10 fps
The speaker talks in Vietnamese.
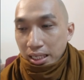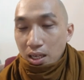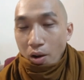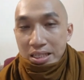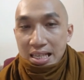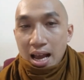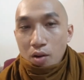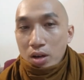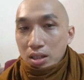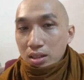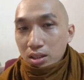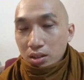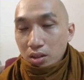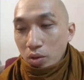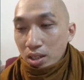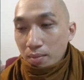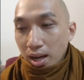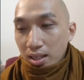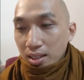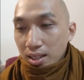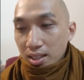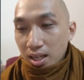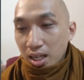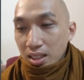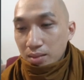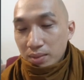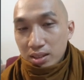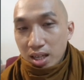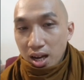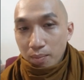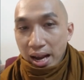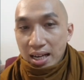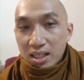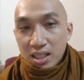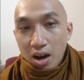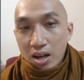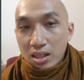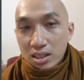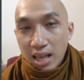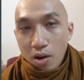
thì cái đoạn sau á đức thế tôn có nhấn mạnh là, là nhờ nhờ mà ăn kho,